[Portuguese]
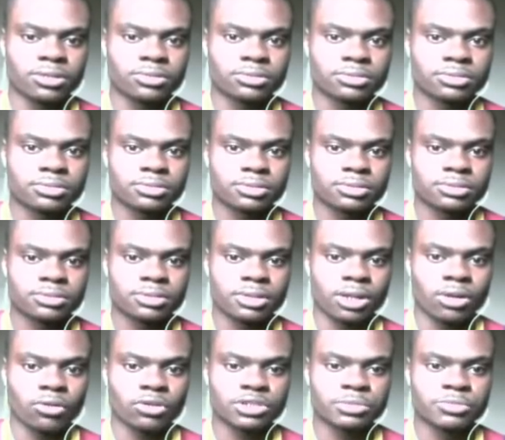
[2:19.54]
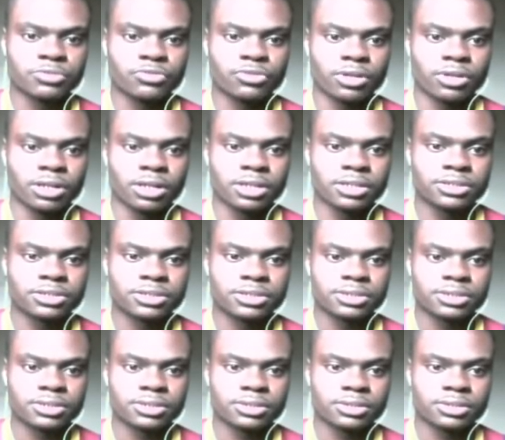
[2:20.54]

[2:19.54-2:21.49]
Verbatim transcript: ele não. Ele é um ótimo volante.